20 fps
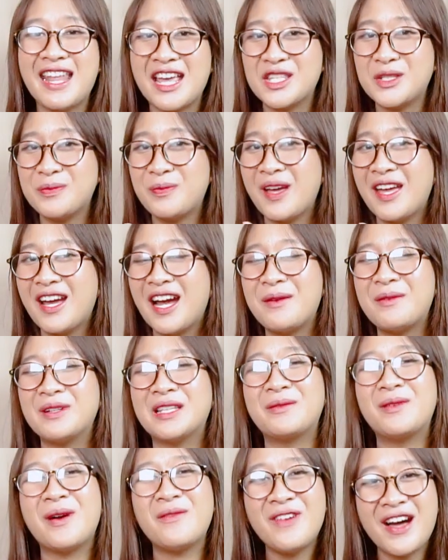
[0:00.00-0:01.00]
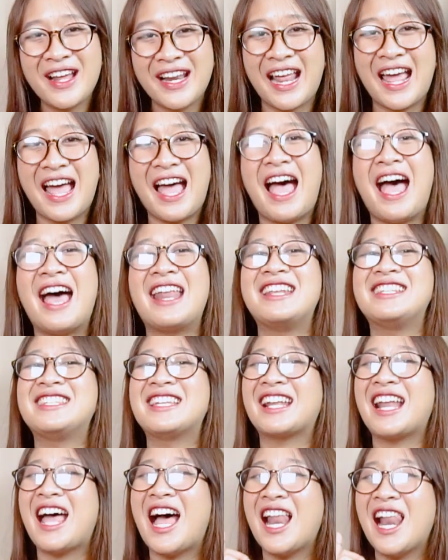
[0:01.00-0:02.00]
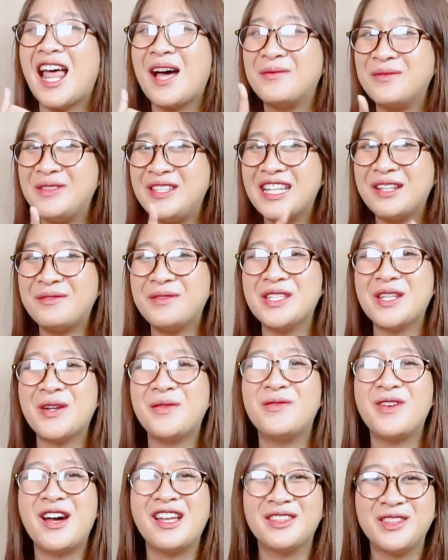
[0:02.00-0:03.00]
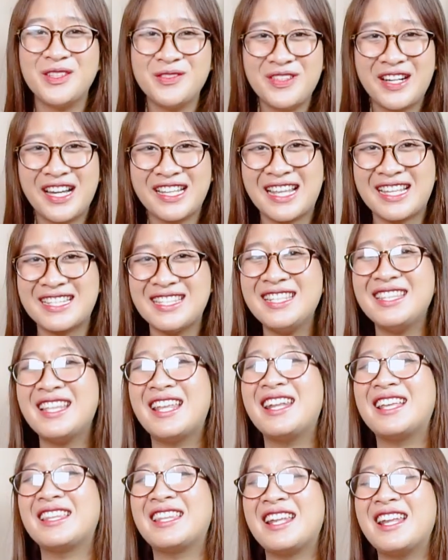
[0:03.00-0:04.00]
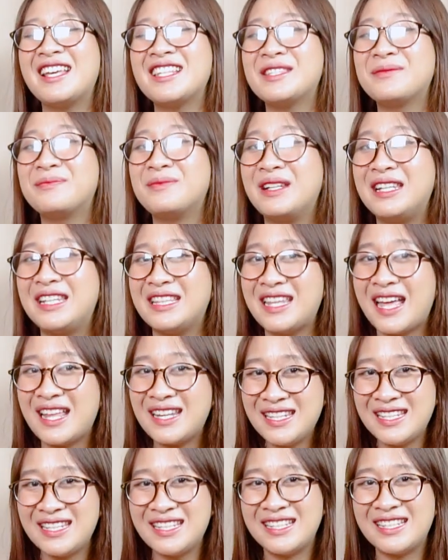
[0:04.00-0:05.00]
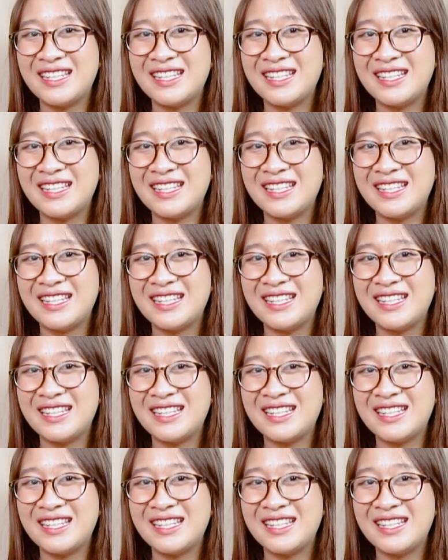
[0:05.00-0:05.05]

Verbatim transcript: Nah supaya nggak bertambah parah, ada cara alami yang bisa membantu mengatasi tanda-tanda sembelit pembeli tadi.